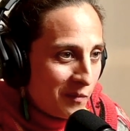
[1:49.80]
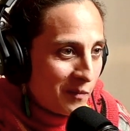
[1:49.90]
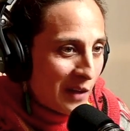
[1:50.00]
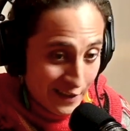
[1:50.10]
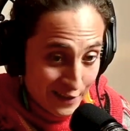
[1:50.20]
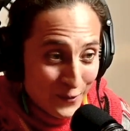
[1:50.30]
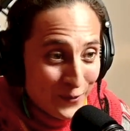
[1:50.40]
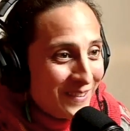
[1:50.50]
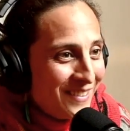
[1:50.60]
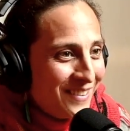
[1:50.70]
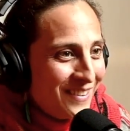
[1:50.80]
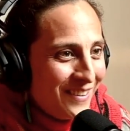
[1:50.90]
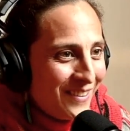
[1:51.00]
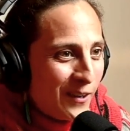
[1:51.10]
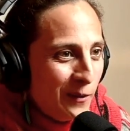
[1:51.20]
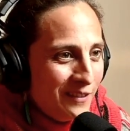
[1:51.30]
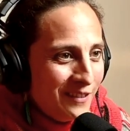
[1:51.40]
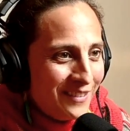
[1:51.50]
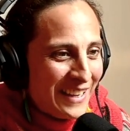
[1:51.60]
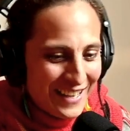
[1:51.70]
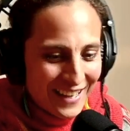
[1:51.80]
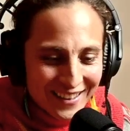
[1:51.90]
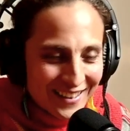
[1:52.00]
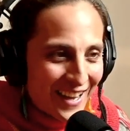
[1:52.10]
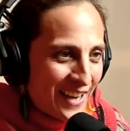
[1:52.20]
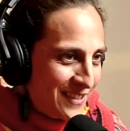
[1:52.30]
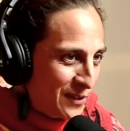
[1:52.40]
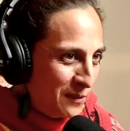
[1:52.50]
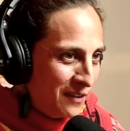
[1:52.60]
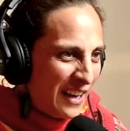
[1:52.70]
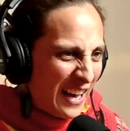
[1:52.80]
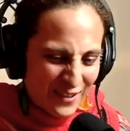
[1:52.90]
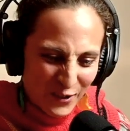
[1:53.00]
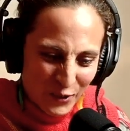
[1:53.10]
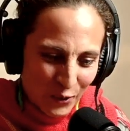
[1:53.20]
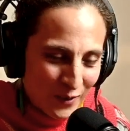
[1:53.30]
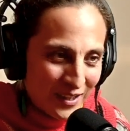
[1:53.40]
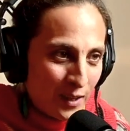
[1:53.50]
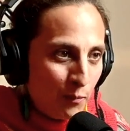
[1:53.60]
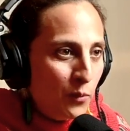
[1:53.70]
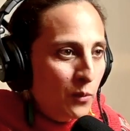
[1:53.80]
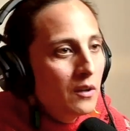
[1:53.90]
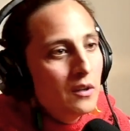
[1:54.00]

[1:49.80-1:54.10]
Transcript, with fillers: Hazlo, ¿no? Dedícate a eso. Hazlo todo el tiempo.